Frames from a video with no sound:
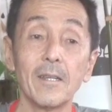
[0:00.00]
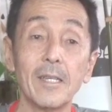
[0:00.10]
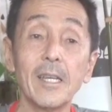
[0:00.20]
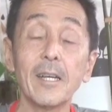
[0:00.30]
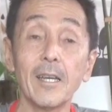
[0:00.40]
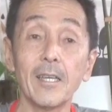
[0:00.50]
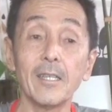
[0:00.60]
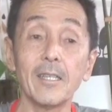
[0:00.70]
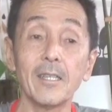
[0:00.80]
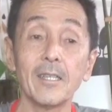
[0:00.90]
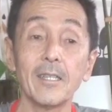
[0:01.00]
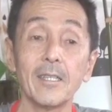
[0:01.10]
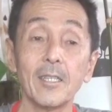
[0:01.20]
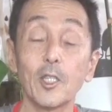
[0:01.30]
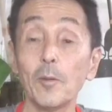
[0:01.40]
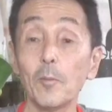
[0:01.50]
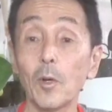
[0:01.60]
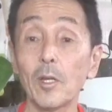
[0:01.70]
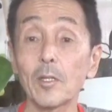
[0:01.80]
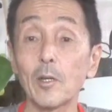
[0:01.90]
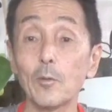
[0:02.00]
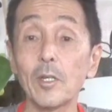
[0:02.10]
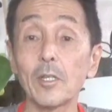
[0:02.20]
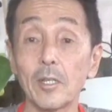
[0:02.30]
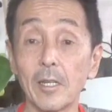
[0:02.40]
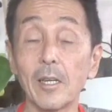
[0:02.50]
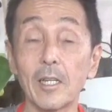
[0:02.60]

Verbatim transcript: 理解してもらった上でね、